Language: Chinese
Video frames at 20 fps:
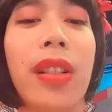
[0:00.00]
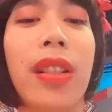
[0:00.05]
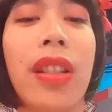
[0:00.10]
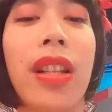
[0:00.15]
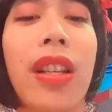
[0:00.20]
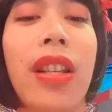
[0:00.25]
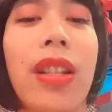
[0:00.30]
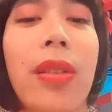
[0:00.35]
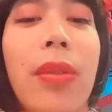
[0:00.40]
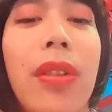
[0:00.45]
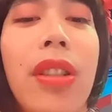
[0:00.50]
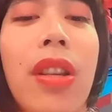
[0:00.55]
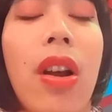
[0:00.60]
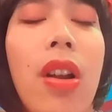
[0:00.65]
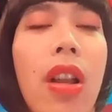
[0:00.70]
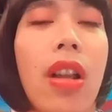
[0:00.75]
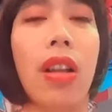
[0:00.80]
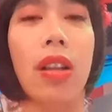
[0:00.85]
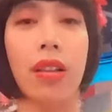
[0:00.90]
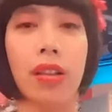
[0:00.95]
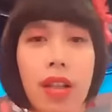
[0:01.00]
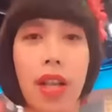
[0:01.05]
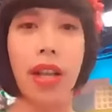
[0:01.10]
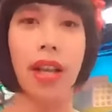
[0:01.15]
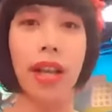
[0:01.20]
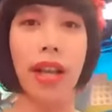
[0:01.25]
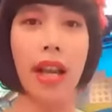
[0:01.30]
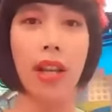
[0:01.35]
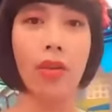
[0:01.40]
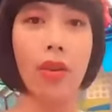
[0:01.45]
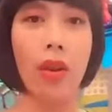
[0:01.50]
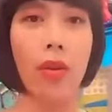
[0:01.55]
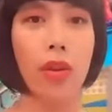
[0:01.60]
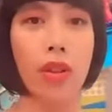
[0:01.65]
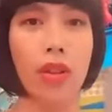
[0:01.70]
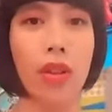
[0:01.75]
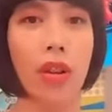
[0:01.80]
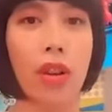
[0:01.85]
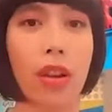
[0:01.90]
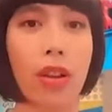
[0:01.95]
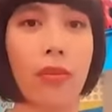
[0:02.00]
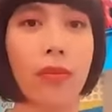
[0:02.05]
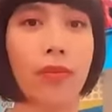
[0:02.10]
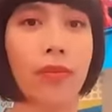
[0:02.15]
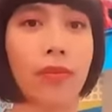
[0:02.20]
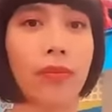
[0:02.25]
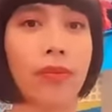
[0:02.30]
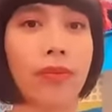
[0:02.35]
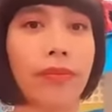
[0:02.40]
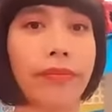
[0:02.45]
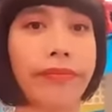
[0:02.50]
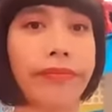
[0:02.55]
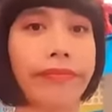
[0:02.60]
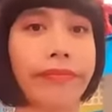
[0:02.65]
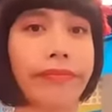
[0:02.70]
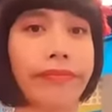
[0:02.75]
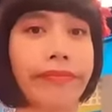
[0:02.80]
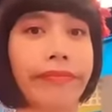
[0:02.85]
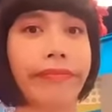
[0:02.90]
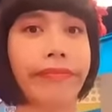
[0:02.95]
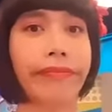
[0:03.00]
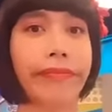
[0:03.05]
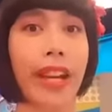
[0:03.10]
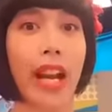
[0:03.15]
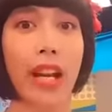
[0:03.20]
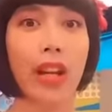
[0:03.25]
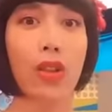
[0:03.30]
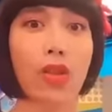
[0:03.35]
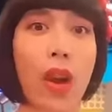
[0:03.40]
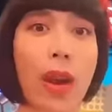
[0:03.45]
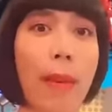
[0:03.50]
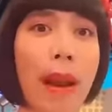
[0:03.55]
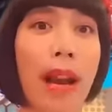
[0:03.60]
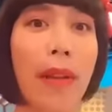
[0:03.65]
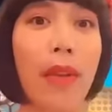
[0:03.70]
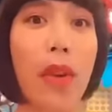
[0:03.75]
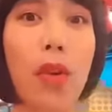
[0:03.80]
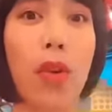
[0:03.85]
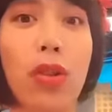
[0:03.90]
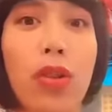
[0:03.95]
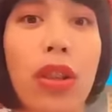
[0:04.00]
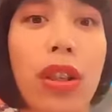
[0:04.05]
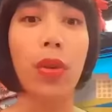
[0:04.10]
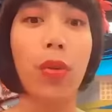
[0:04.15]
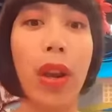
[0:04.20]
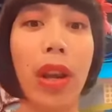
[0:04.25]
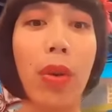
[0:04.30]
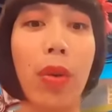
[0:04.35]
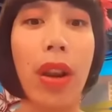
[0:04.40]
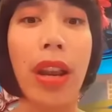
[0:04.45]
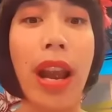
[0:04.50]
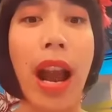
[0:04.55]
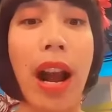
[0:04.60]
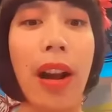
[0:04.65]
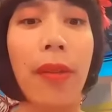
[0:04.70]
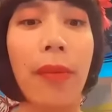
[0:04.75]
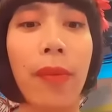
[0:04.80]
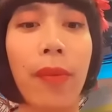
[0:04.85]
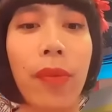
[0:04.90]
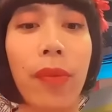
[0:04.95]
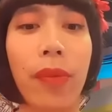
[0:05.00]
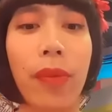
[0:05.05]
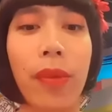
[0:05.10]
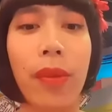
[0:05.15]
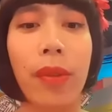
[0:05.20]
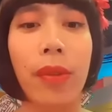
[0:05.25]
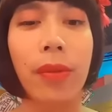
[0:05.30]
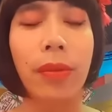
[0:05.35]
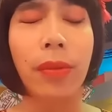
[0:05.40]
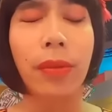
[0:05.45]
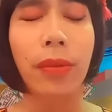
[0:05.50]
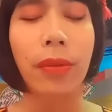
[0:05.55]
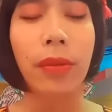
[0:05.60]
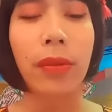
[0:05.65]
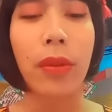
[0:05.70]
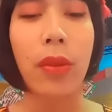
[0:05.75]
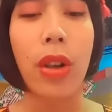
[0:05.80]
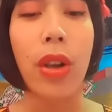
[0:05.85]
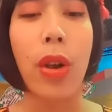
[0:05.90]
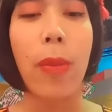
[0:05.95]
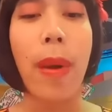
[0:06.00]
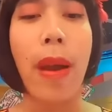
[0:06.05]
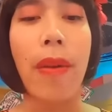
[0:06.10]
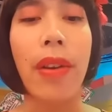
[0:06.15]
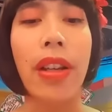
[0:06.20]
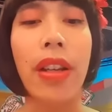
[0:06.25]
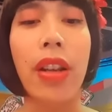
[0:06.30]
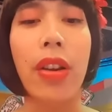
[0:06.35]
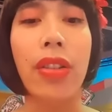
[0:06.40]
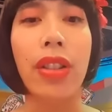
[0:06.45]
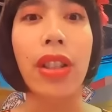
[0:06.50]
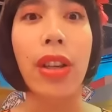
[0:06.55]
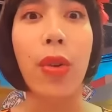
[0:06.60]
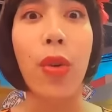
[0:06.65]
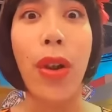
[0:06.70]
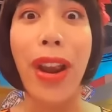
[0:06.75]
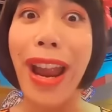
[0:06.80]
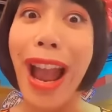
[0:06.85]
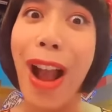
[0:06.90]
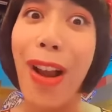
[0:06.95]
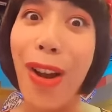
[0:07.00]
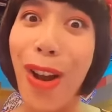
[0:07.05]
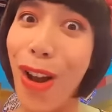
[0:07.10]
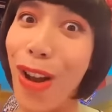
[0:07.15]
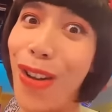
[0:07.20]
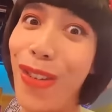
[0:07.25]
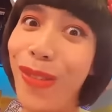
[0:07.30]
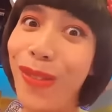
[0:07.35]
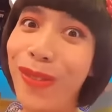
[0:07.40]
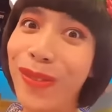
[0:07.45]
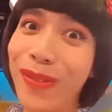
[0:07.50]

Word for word: 真是不是瘦了？这样也看得出来我瘦了，看得出来吗？因为我最胃溃疡，胃有百分之六十溃疡哦。